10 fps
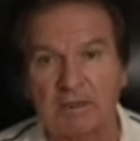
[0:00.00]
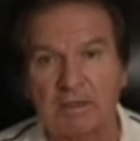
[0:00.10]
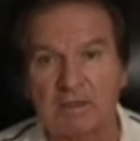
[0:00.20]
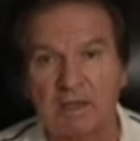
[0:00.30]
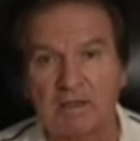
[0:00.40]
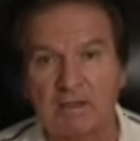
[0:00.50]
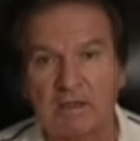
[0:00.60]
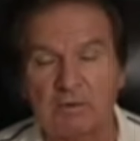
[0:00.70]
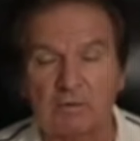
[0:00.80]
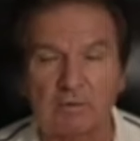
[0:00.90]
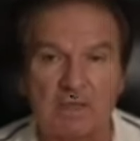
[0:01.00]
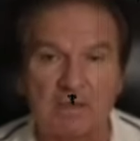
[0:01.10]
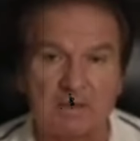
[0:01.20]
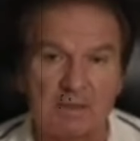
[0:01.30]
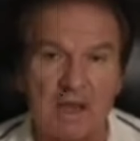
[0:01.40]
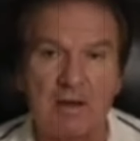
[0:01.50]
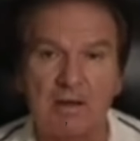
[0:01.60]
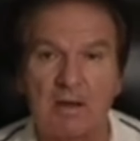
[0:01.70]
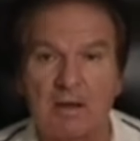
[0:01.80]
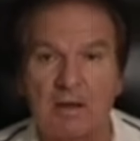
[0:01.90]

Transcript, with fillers: предназначено, но туда нельзя